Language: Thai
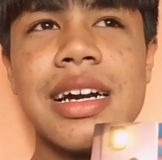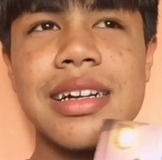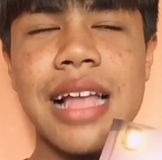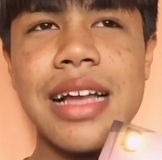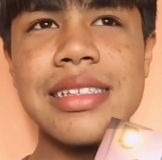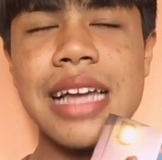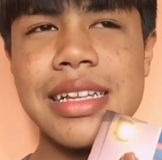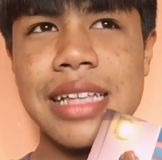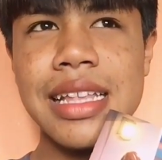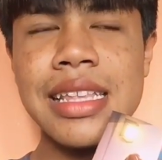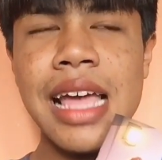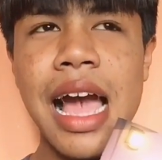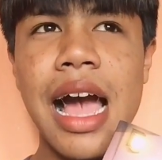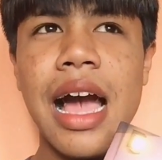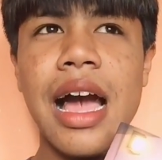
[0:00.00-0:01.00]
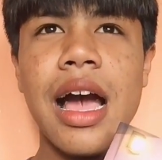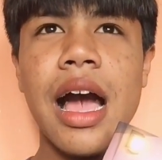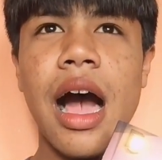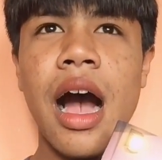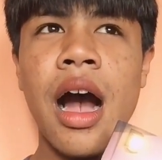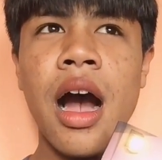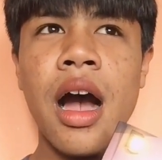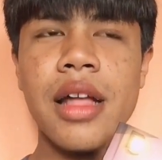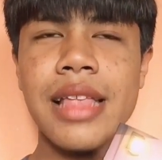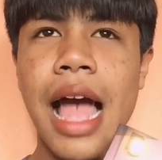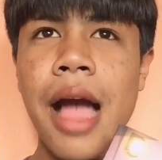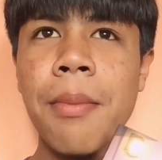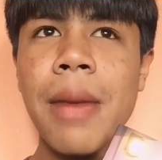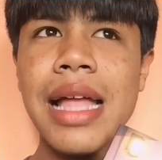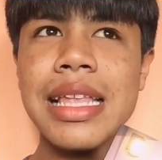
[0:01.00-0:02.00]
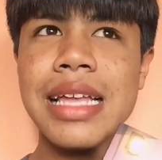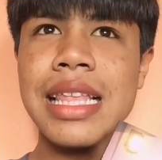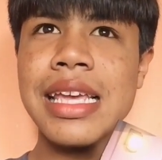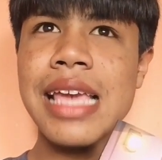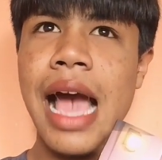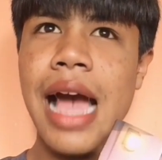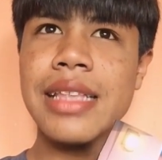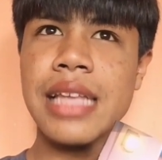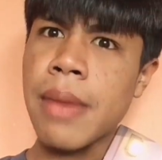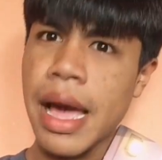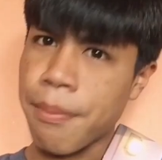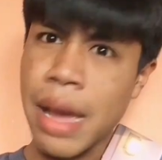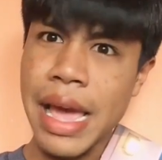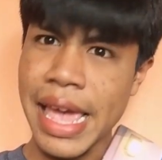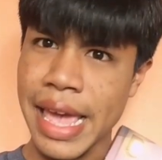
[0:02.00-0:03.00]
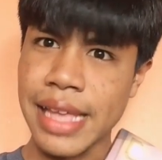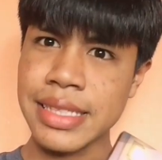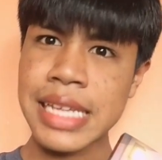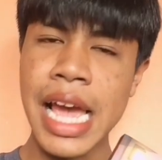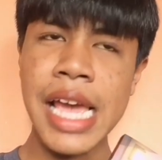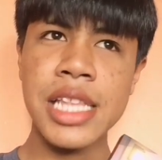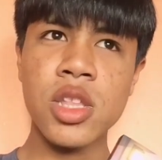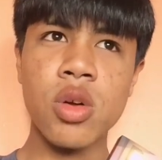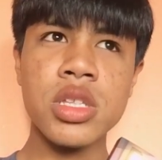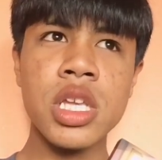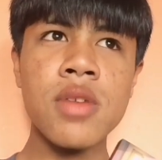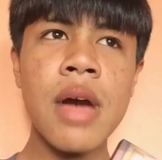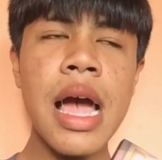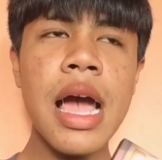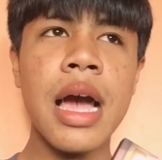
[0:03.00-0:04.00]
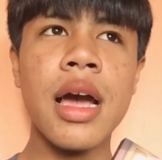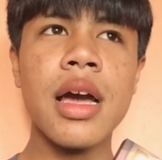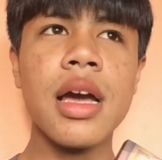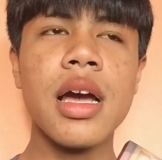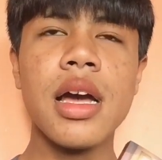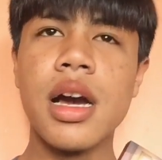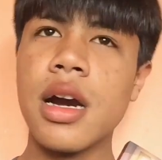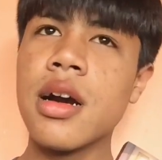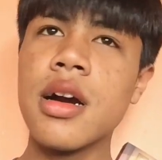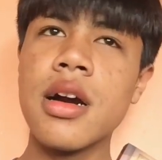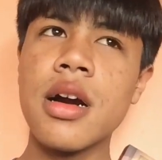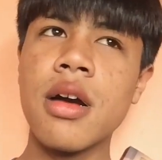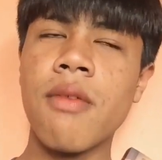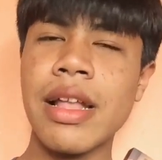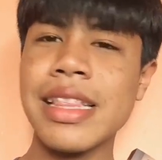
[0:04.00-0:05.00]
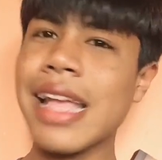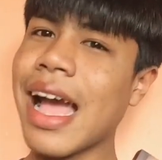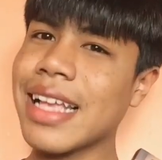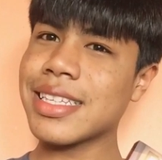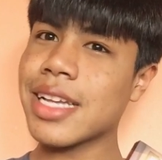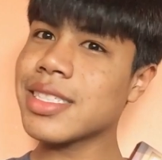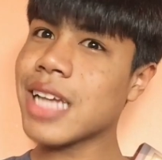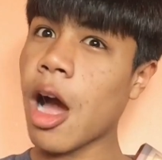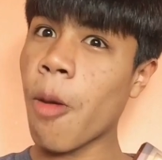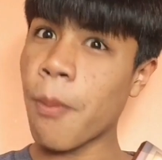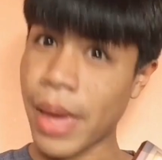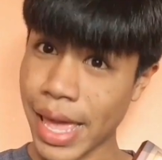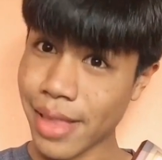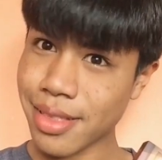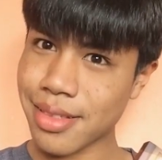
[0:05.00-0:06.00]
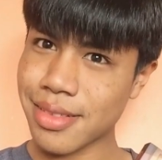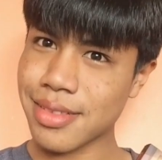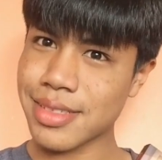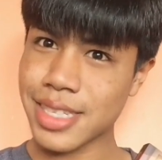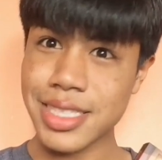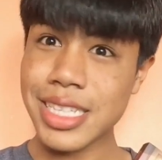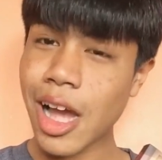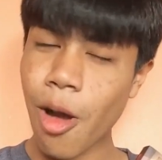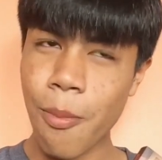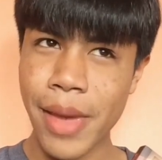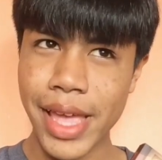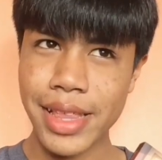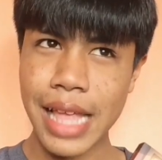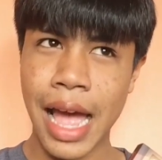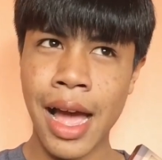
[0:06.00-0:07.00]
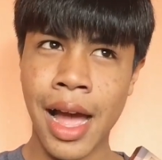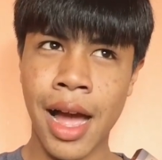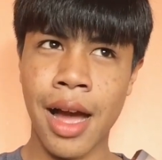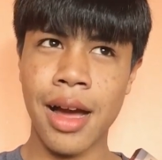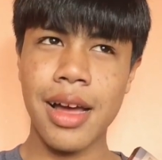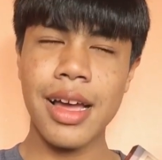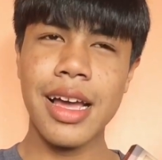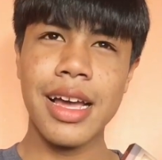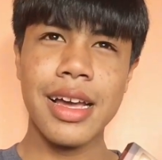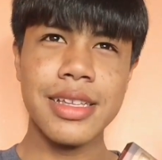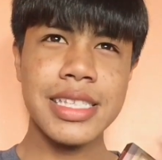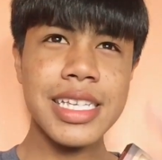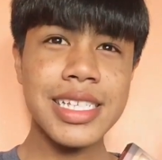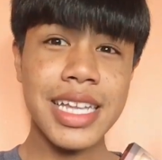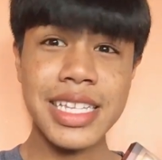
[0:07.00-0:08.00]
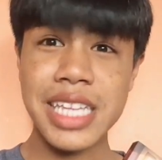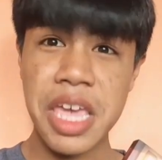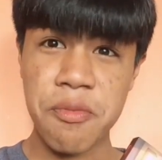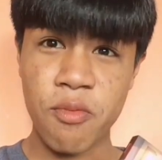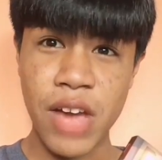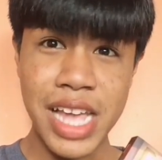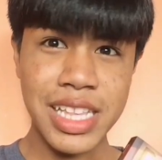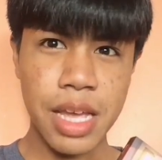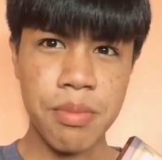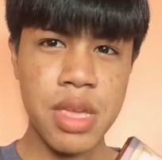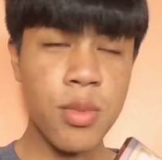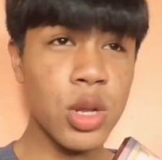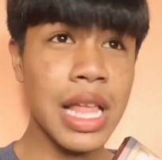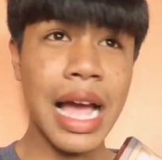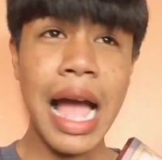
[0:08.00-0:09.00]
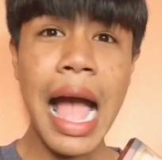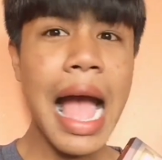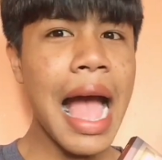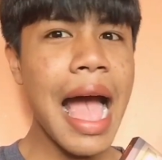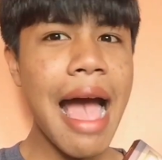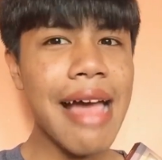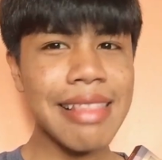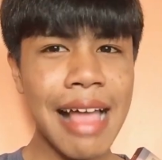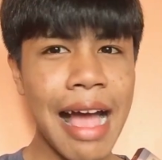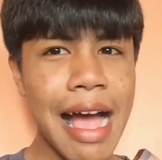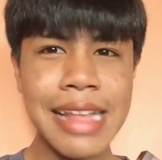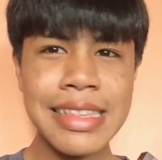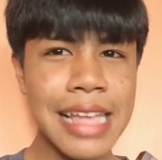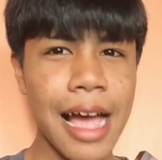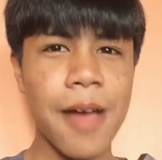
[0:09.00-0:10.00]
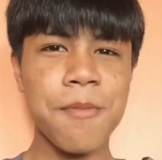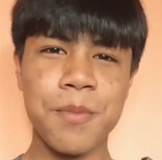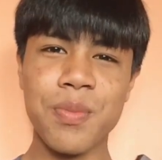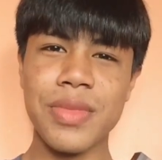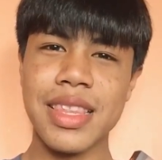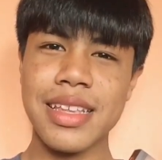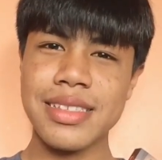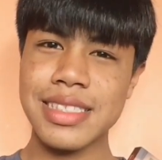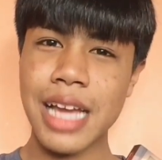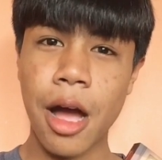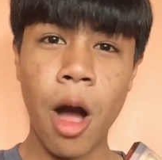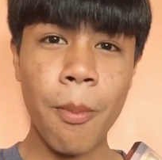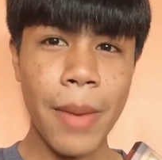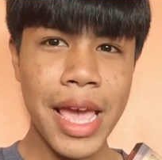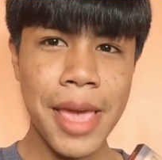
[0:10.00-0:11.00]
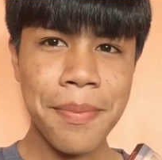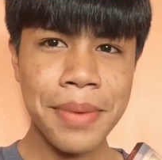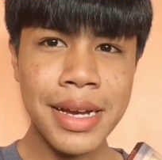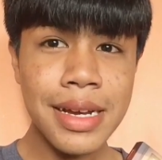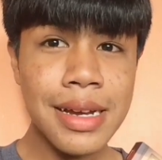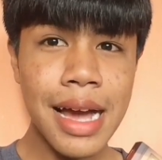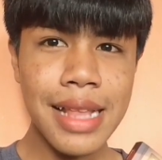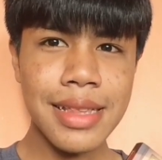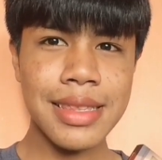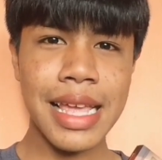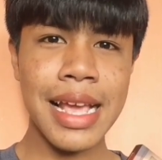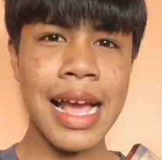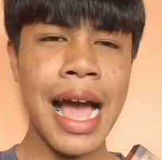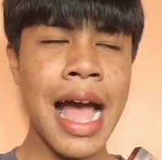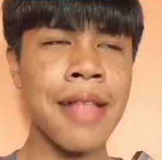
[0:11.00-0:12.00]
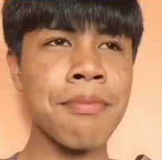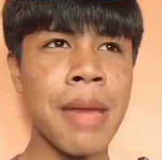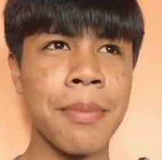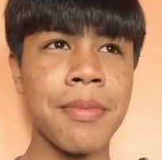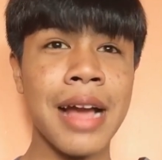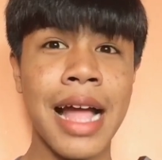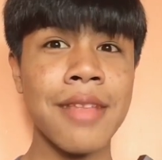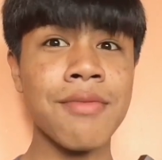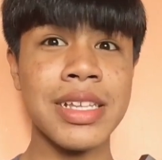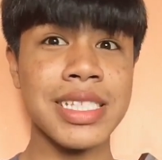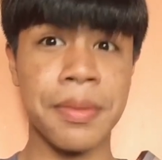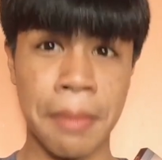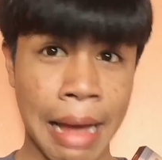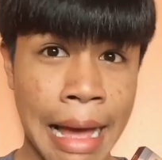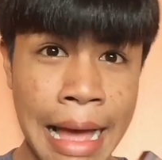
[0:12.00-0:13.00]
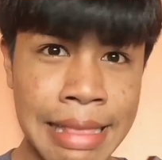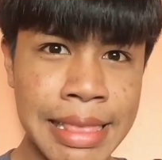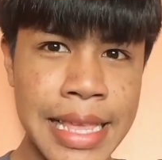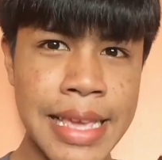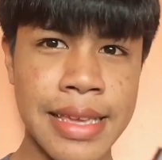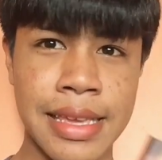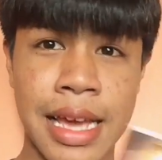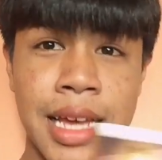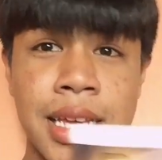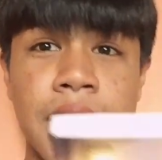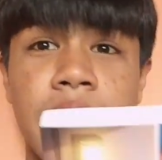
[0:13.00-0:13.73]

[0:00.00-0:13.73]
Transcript: หลังจากนั้นเนี่ยทางบ้านอารยะเนี่ยมาเอะใจตรงที่ว่า เออวันนี้ฉันจะเอาเพชรฉันจะเอาเพชรอ่าที่ฉันเก็บไว้เนี่ยมีมูลค่าห้าล้านเนี่ยจะเอาไปให้เพื่อนในงานแบบงานวันสำคัญอะไรอย่างเงี้ย